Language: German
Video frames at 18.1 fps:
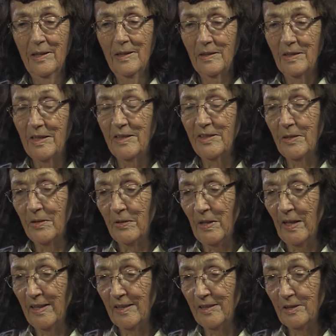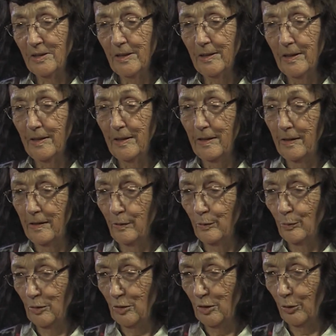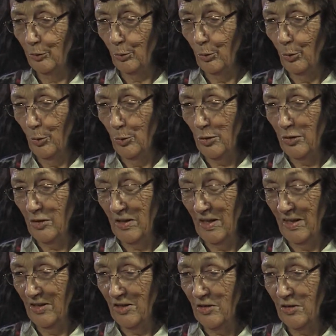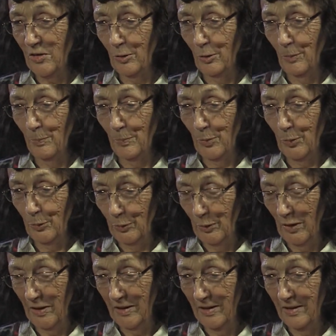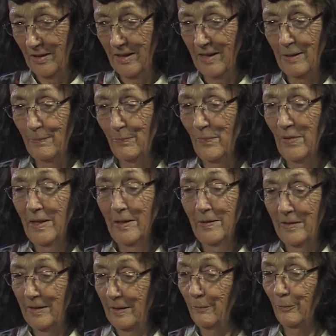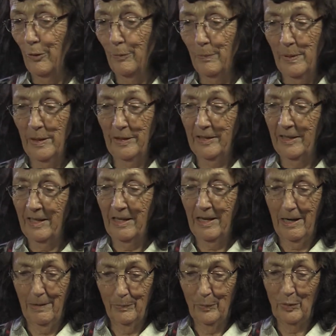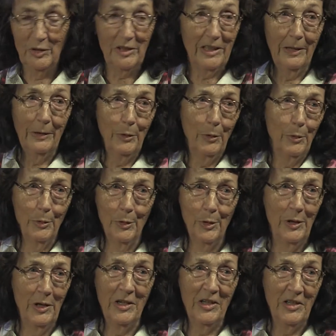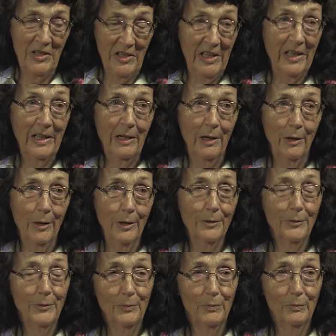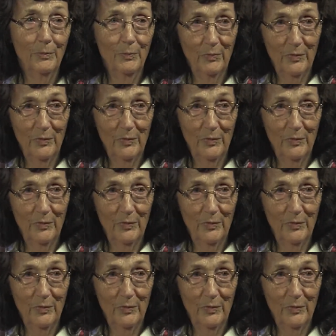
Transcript: diese Texte in unseren großen ersten Computer gegeben. Die Informatiker haben uns natürlich sehr geholfen.